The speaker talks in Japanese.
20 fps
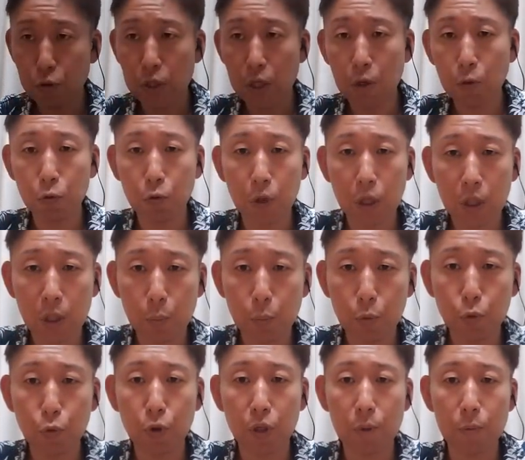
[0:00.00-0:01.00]
のイヤホンの片っ
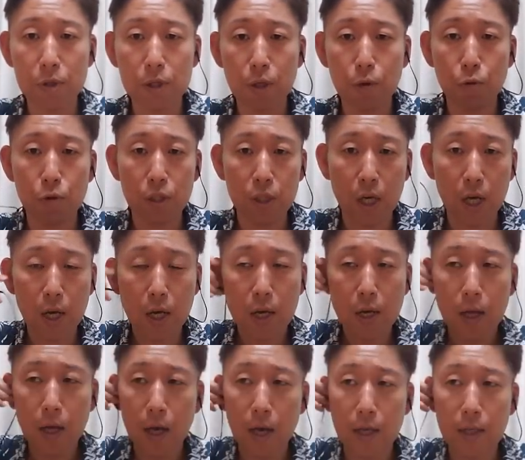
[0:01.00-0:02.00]
ぽどこ行きましたこっちか
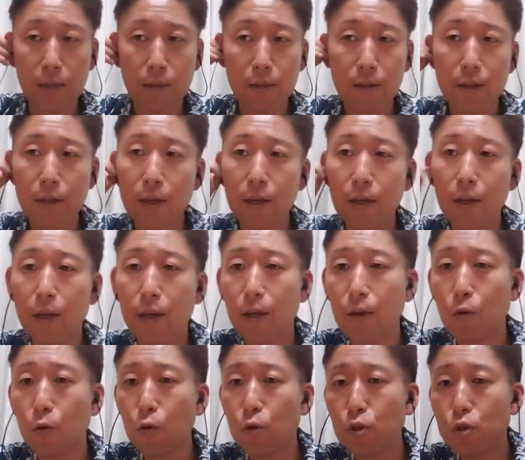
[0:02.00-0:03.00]
はい、
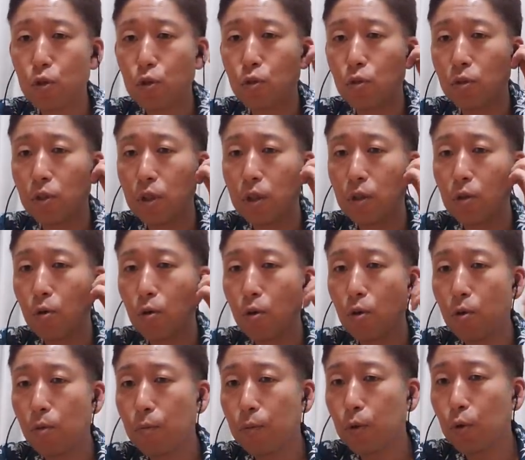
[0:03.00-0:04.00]
えー、高君
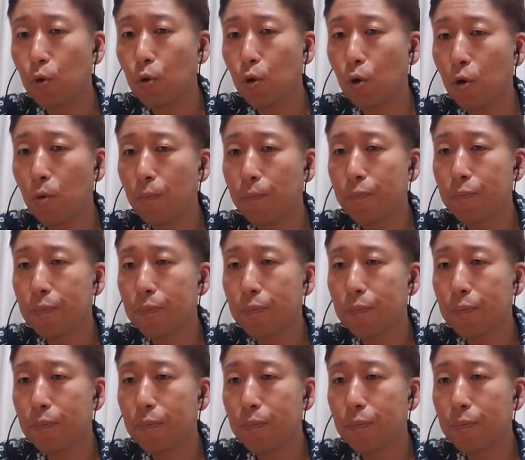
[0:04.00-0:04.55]
のところ